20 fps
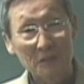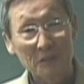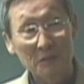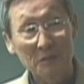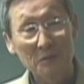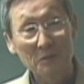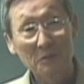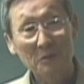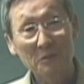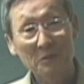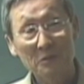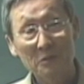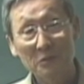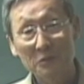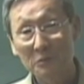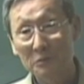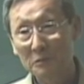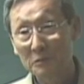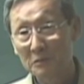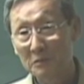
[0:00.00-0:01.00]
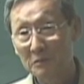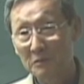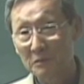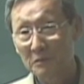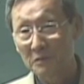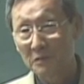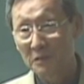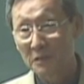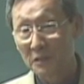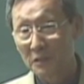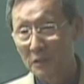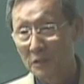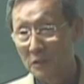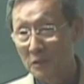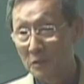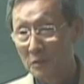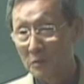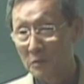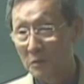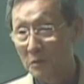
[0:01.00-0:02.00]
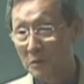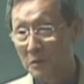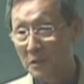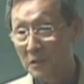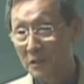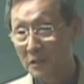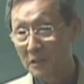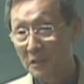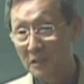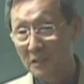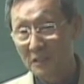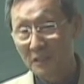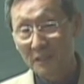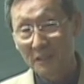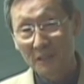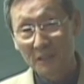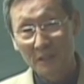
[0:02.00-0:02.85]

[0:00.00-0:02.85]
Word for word: 저도 술, 고기